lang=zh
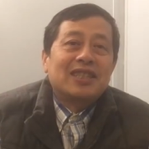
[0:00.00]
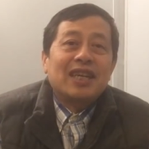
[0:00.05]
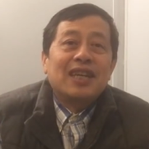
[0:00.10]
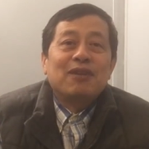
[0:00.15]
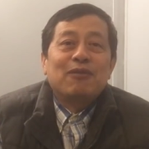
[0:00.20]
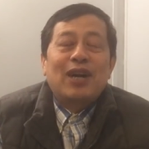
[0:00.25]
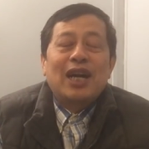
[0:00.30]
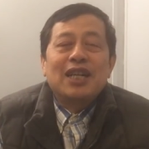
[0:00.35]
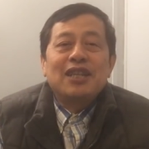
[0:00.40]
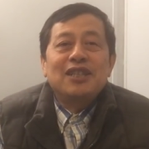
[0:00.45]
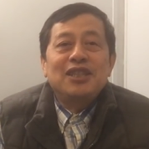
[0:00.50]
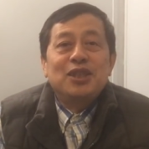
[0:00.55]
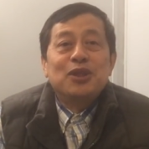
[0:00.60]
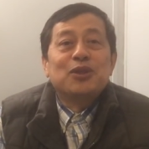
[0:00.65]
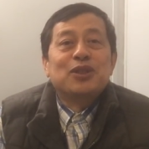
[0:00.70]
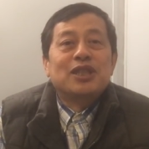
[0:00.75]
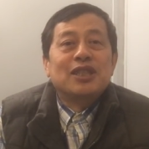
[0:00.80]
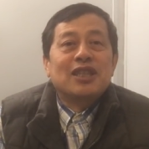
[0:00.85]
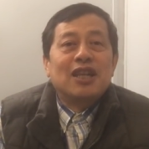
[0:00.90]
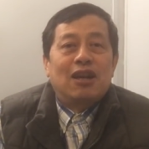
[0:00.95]
这玩意你
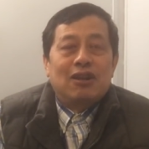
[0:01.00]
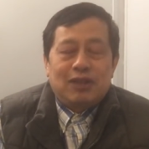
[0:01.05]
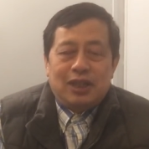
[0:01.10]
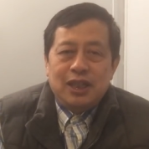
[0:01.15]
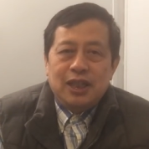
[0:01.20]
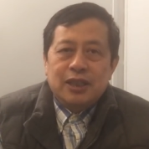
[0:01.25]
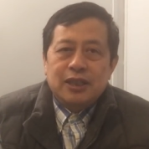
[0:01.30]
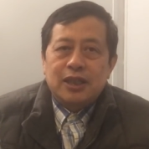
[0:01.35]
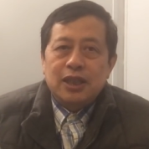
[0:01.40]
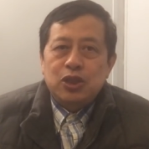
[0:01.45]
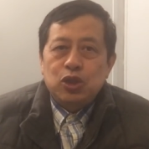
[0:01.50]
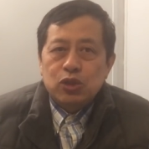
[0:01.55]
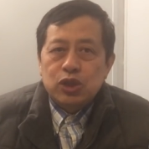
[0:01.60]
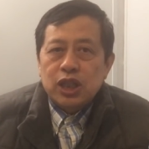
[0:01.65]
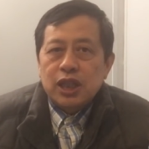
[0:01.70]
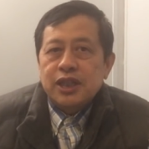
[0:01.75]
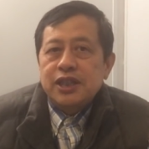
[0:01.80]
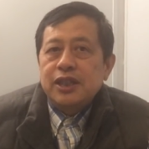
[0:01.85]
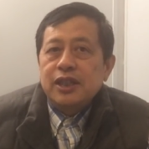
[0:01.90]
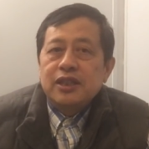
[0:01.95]
就知道了，这就
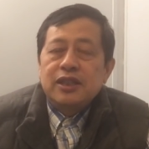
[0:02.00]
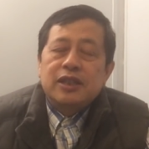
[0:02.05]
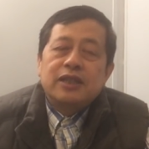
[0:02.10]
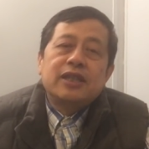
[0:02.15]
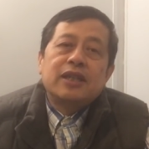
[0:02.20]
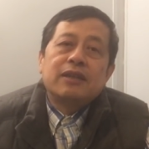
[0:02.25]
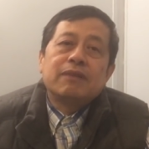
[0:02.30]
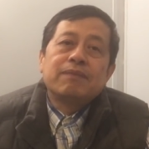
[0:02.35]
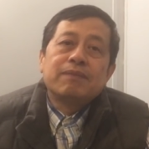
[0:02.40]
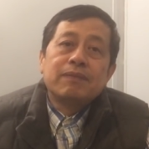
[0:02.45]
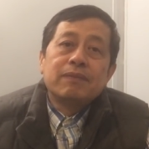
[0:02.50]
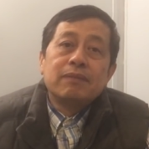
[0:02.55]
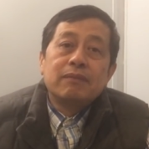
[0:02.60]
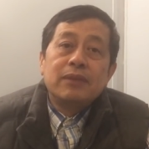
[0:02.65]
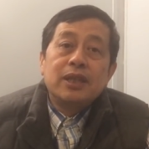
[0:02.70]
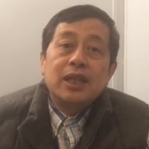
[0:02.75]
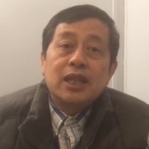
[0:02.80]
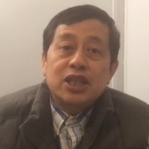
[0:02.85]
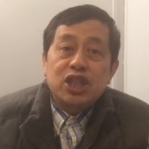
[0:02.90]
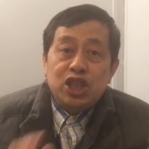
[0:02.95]
是个境界，
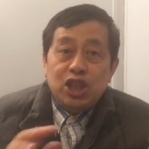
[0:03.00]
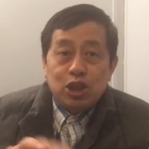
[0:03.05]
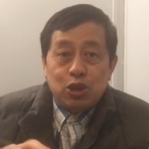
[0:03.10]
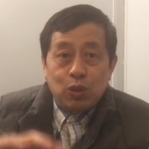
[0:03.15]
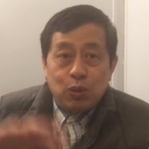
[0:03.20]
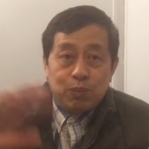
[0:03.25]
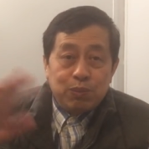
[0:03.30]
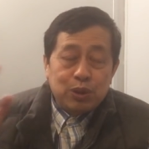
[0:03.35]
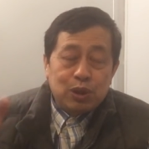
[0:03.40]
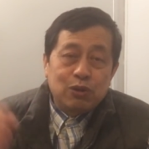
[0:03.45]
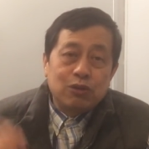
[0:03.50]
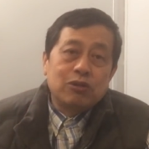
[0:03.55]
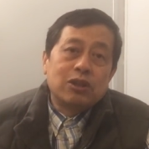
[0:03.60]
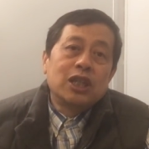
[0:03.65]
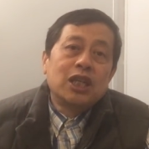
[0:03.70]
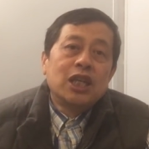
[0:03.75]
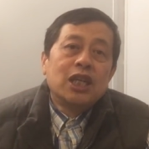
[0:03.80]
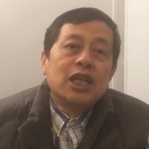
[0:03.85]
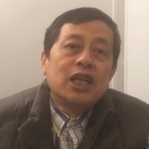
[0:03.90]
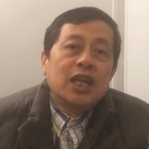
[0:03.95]
一个系统不同
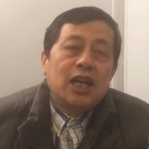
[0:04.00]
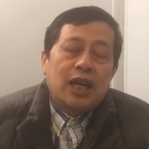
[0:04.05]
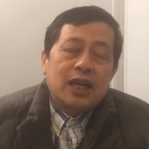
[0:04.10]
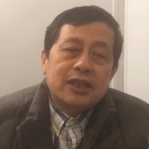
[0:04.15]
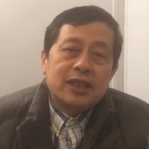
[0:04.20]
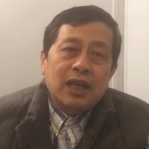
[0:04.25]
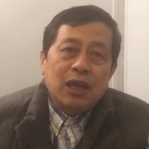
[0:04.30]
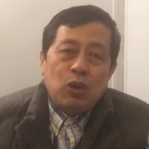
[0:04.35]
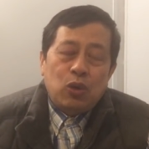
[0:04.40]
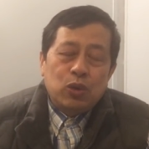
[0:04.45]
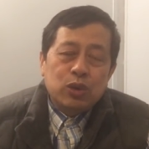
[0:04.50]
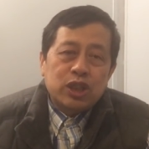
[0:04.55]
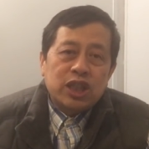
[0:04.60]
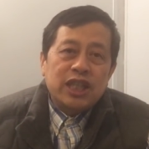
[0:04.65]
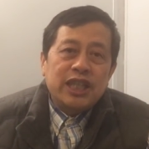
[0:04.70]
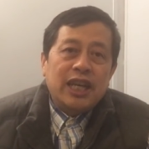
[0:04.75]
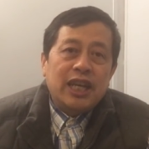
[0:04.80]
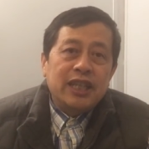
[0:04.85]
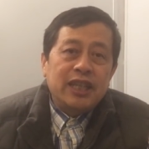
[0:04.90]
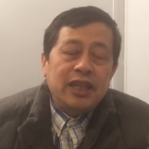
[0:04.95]
啊，在胡
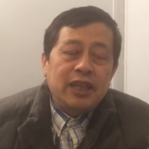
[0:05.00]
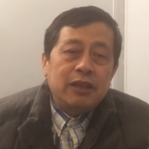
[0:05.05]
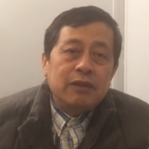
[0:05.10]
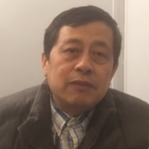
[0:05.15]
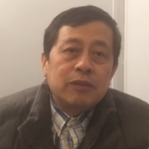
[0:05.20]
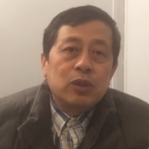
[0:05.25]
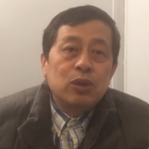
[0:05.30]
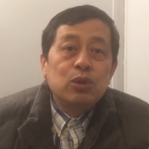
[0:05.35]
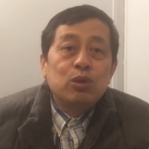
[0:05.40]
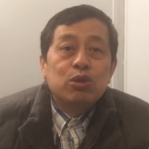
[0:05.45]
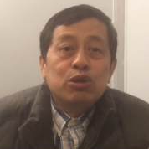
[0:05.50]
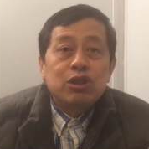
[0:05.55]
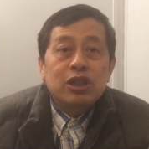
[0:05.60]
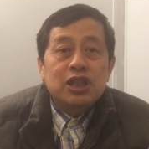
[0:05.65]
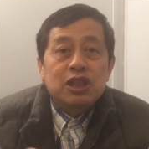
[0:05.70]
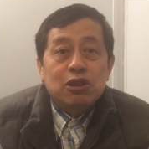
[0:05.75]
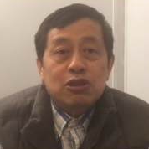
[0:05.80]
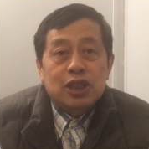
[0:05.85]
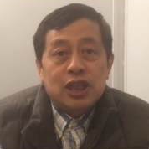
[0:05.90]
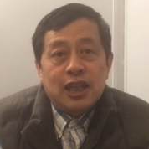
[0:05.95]
适眼里，鲁
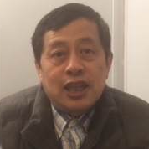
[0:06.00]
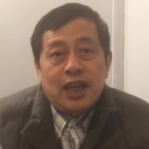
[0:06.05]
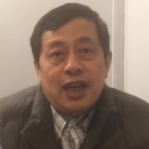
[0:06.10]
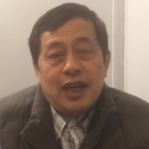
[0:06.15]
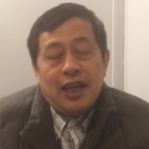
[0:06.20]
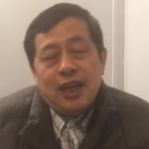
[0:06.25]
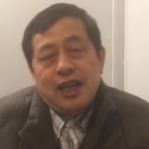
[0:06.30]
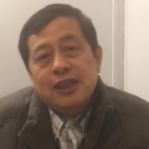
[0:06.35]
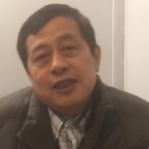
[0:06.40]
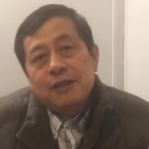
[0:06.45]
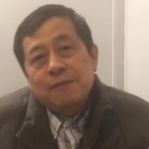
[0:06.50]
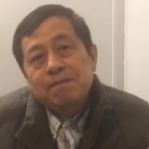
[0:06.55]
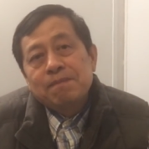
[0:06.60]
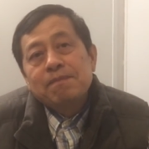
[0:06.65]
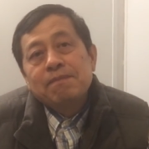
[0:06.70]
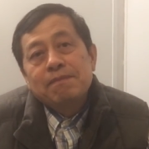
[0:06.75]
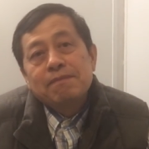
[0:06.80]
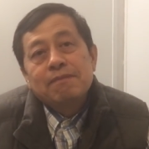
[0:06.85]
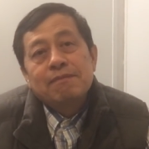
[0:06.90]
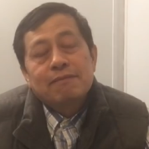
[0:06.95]
迅就是一个孩子
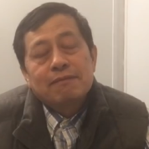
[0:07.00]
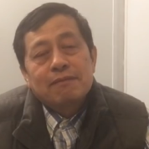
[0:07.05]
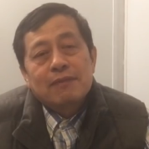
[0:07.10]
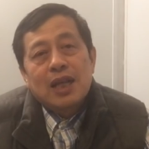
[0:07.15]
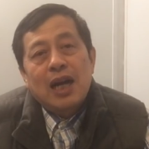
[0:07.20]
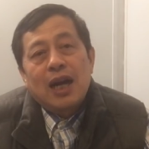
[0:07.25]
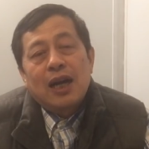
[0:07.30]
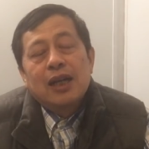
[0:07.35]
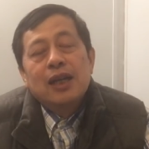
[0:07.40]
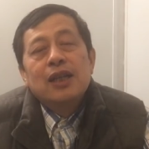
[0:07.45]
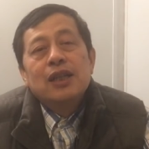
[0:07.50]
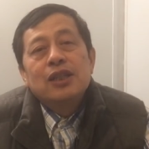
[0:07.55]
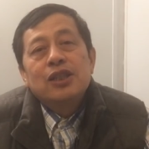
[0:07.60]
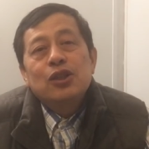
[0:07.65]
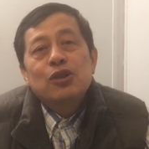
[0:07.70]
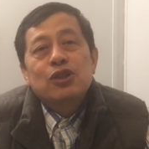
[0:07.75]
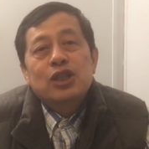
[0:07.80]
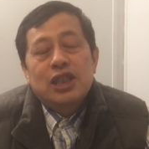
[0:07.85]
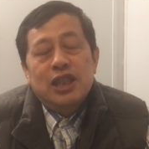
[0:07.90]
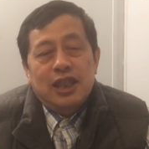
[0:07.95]
啊，
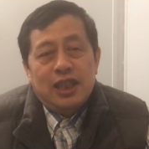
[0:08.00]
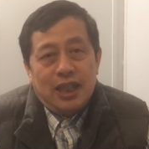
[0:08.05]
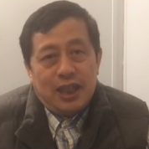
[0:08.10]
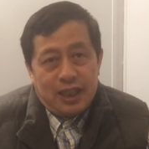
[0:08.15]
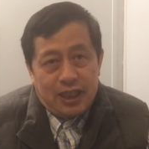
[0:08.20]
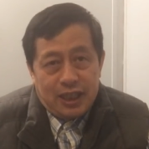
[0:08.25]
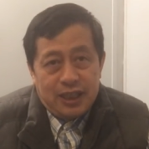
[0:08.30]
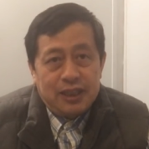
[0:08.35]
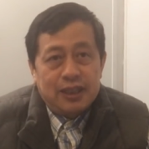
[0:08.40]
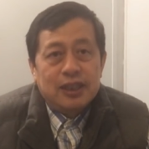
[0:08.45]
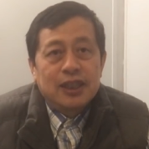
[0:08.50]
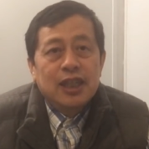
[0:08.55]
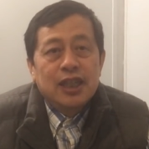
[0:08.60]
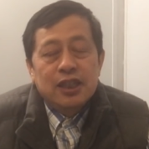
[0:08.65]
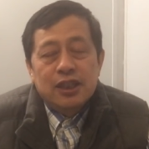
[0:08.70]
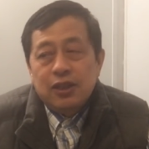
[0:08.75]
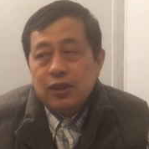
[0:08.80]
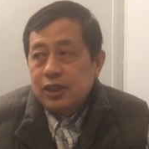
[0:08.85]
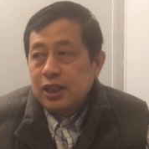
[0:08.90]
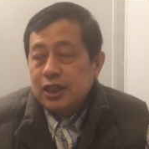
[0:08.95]
就是一个孩子，
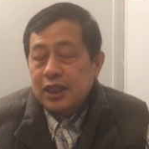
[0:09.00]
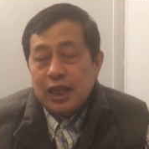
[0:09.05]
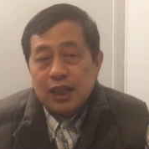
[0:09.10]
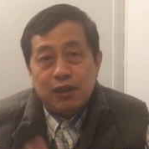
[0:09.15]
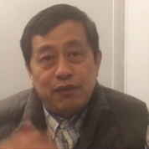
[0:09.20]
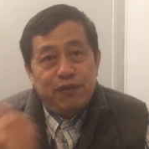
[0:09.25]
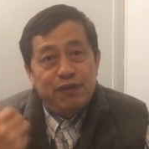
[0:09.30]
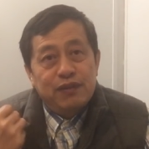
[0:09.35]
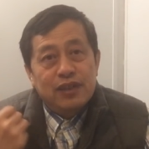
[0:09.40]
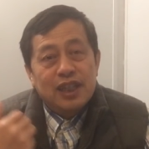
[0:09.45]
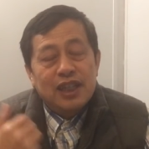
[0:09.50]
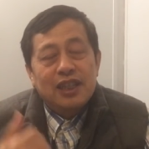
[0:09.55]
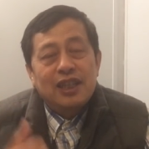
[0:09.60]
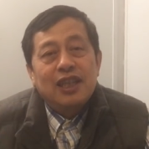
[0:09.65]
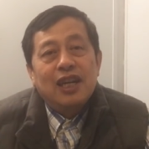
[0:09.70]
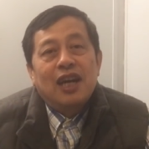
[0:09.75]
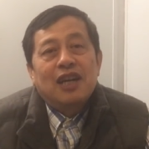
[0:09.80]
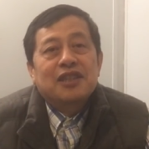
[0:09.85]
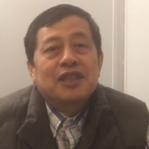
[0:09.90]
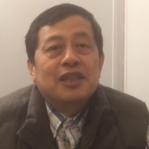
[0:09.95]
就跟他的夫人一
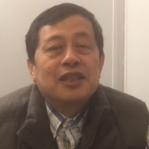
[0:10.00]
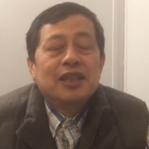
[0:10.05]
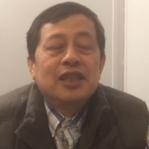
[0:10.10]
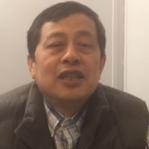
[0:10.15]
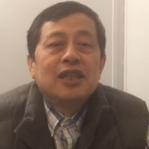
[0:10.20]
样的。